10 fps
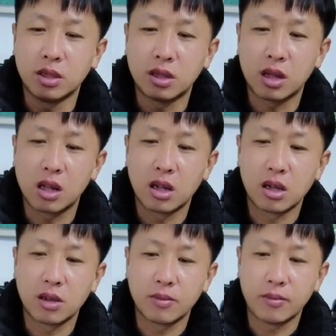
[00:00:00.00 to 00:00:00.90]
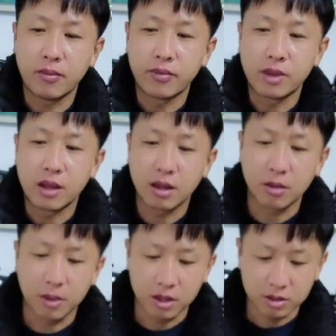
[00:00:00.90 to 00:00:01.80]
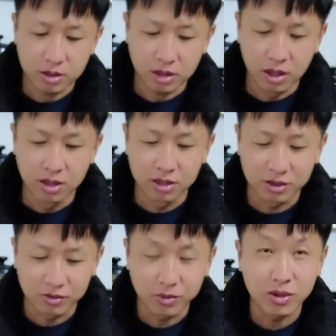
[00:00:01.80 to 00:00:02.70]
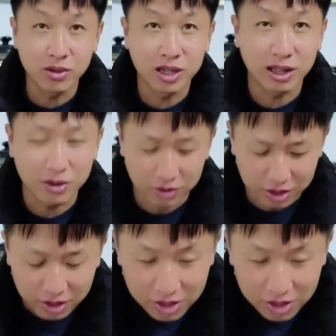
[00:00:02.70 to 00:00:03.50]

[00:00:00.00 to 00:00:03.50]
我那个也是。哇，那么多鸭腿！